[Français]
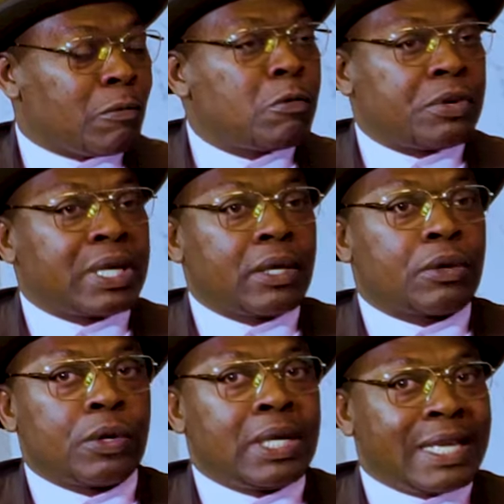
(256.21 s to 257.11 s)
Vous verrez
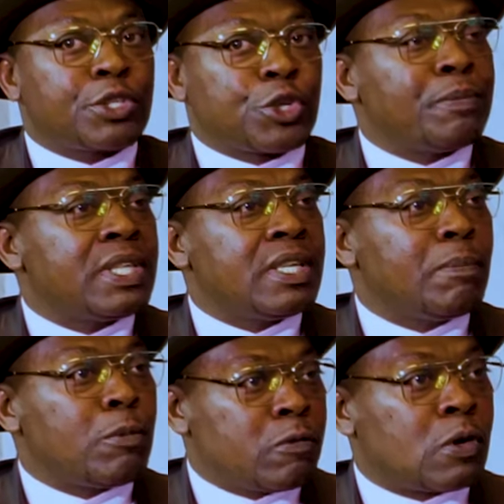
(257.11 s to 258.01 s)
que
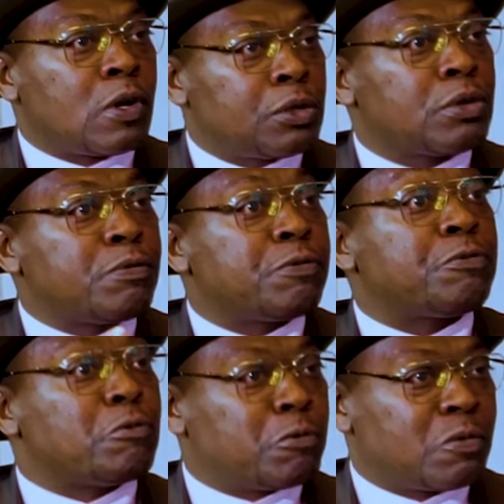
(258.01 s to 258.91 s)
l'insomnie peut vous rendre
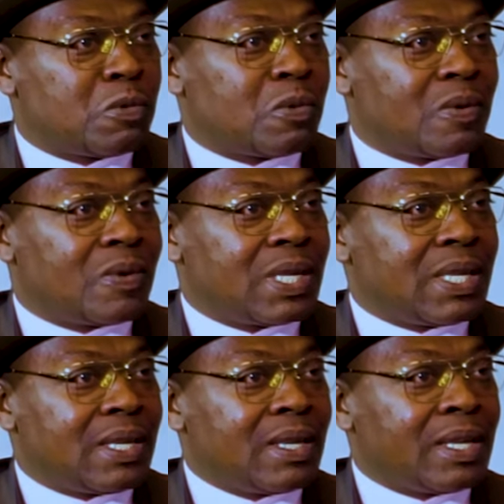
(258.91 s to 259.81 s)
fou.
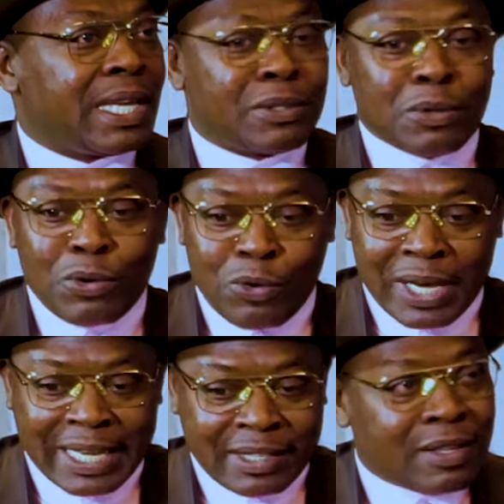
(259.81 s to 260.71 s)
Et donc on
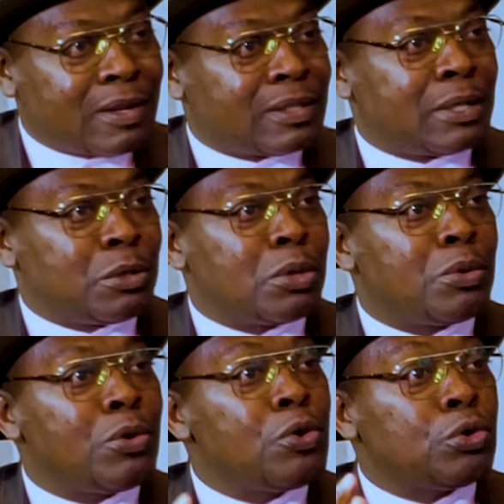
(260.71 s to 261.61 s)
reste dans cette
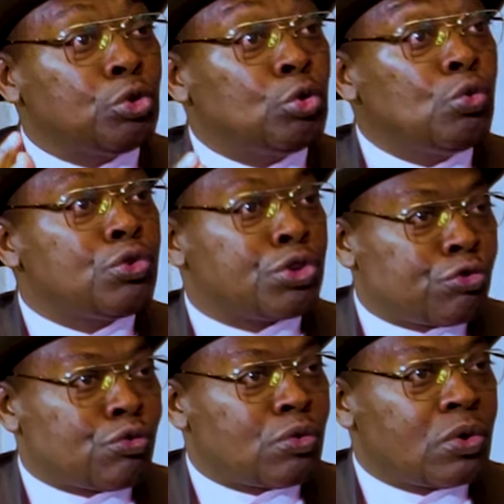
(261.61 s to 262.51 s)
cellule 12
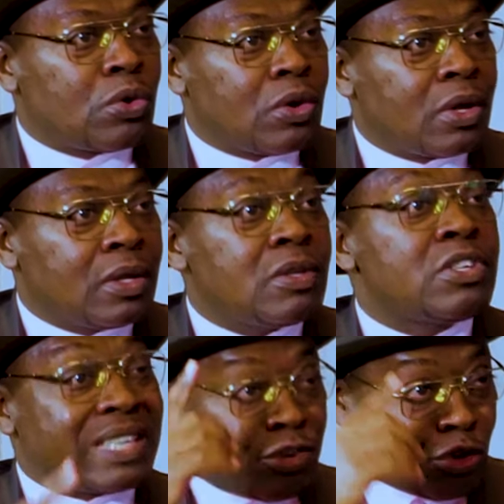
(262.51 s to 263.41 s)
jours.
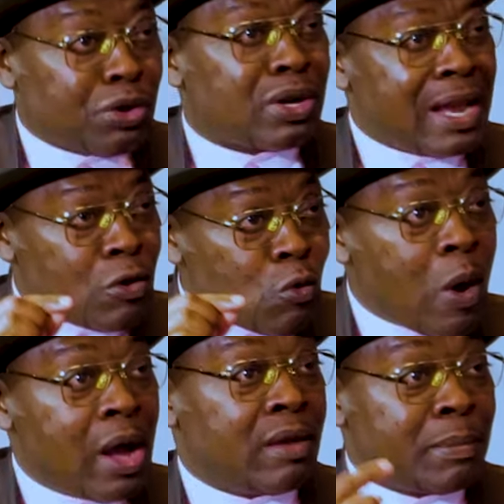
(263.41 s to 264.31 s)
Sachant que la
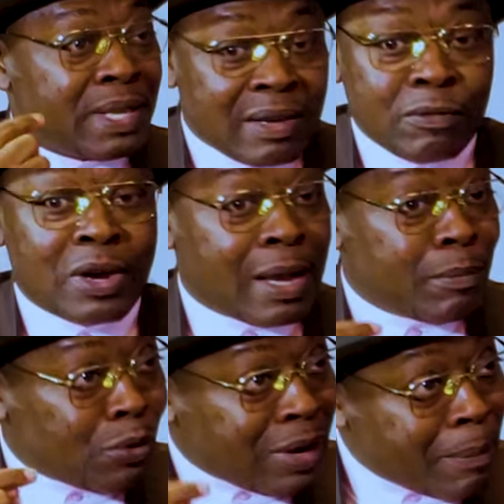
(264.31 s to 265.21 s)
loi et mes avocats me le